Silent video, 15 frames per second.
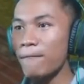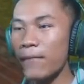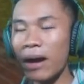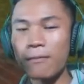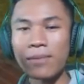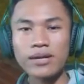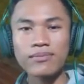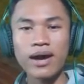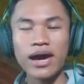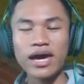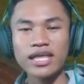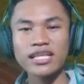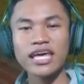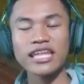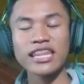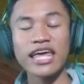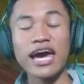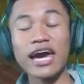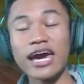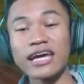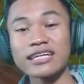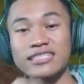mabar main
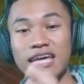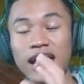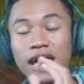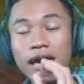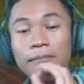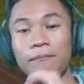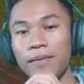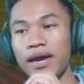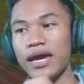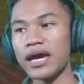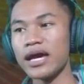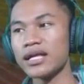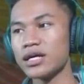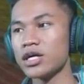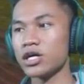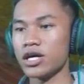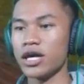GTA SAMP ya.